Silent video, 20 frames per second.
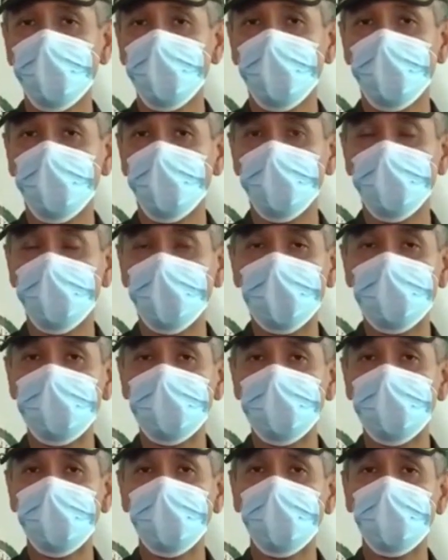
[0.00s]
por
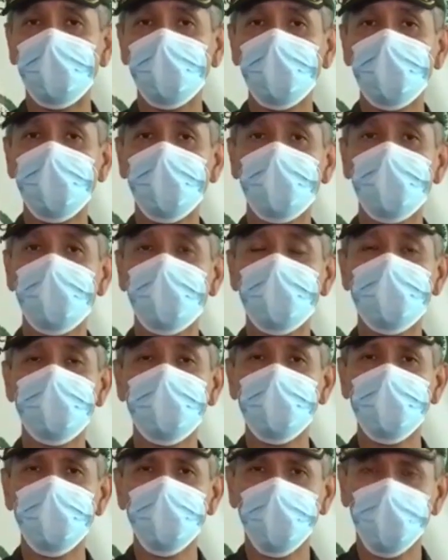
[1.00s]
parte de
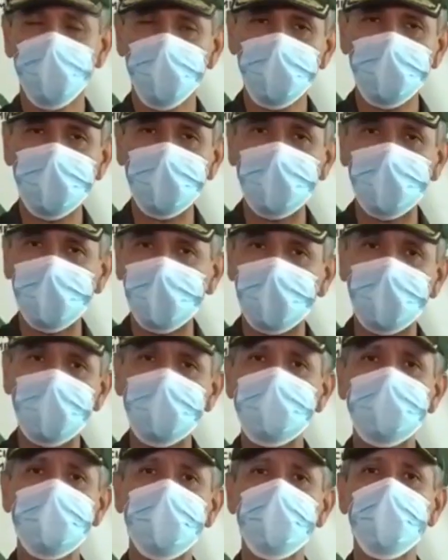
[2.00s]
esta estructura
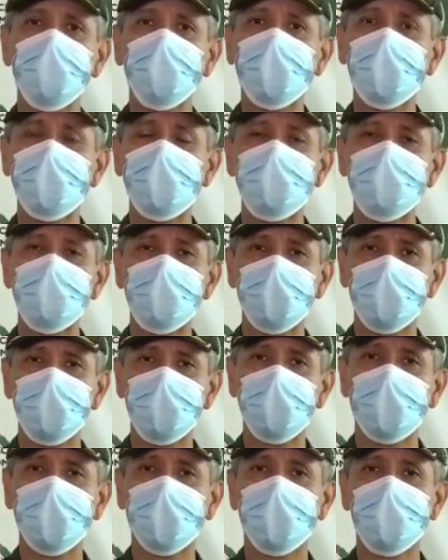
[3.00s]
a estas mujeres
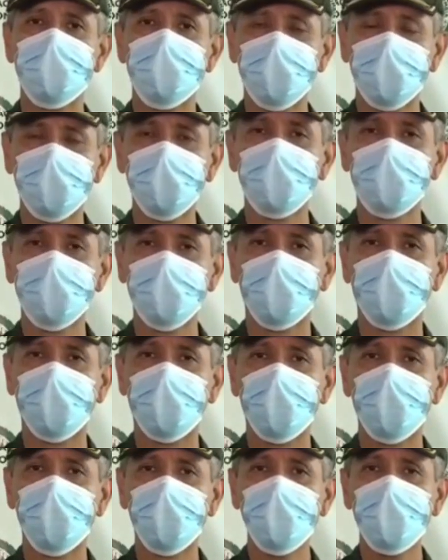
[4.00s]
que ejercían el
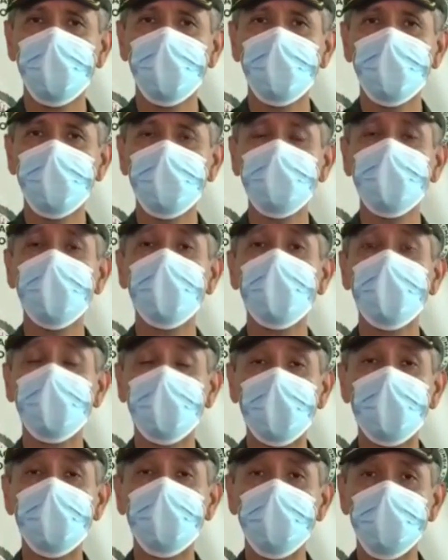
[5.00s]
trabajo
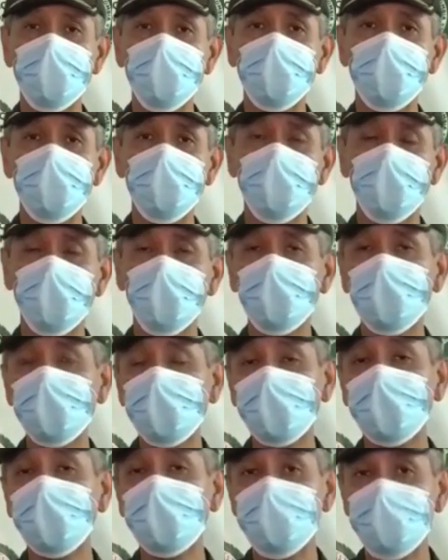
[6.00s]
de la
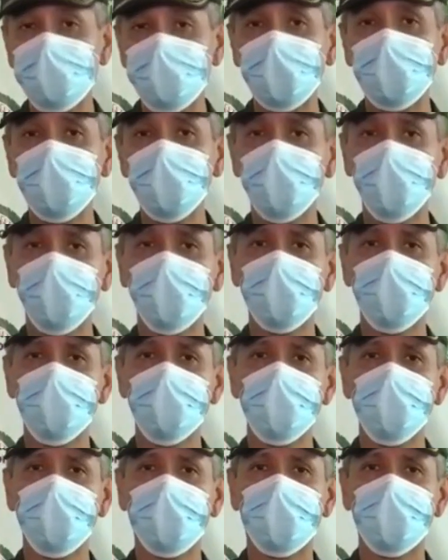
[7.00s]
prostitución en el centro de
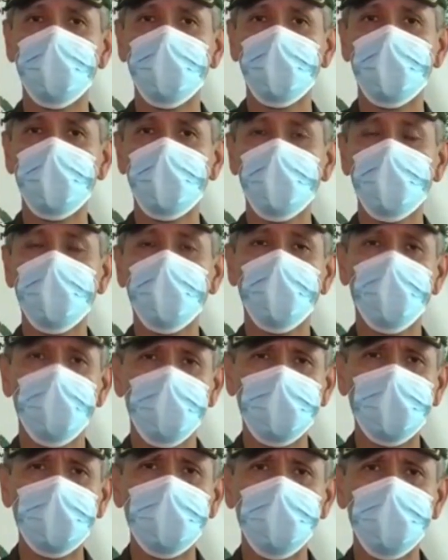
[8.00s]
la ciudad. Por
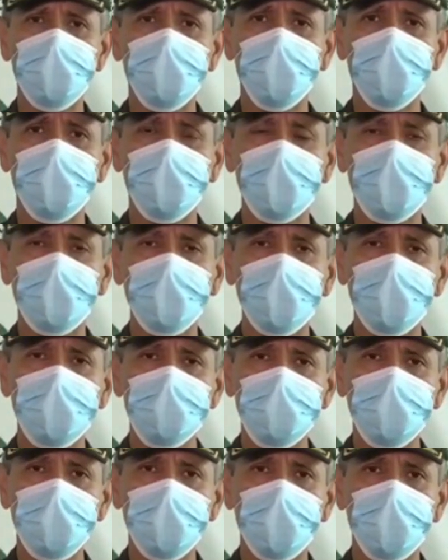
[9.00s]
lo tanto,
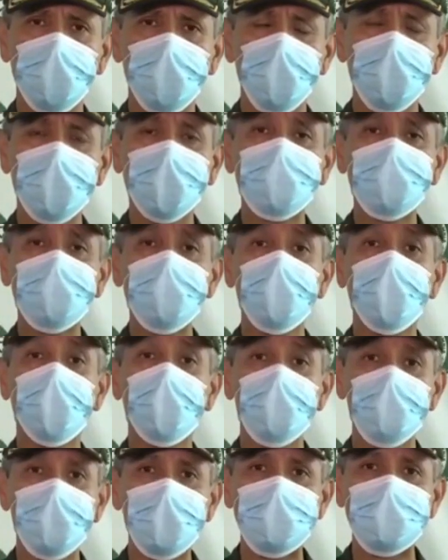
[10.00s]
es eh, una
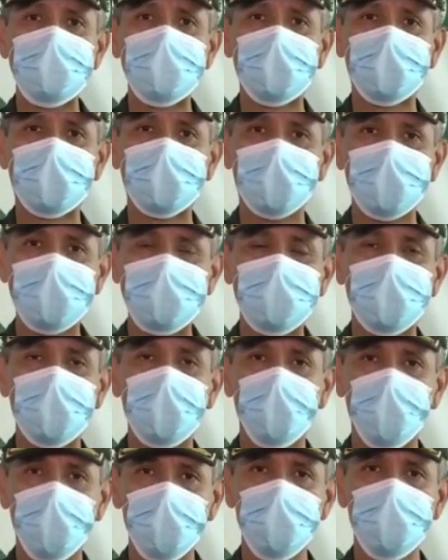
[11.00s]
actividad más que
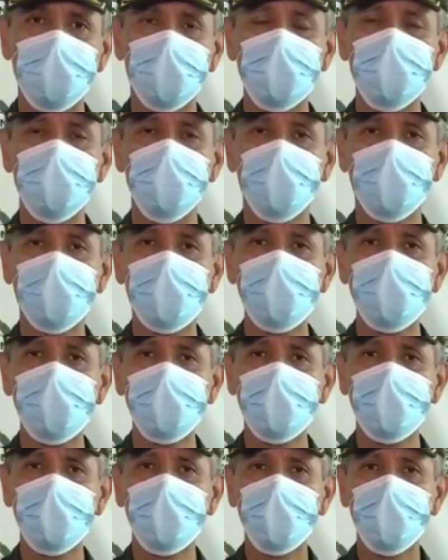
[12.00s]
realiza la Policía
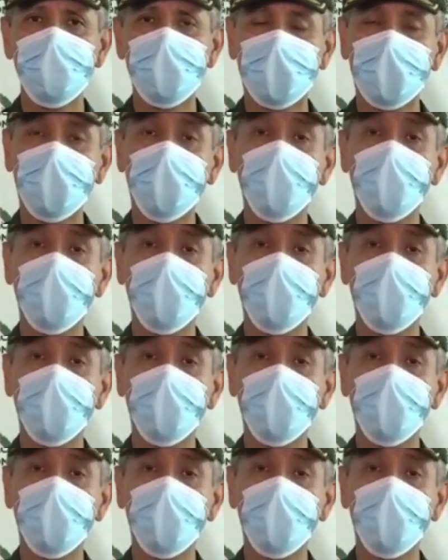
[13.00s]
Nacional para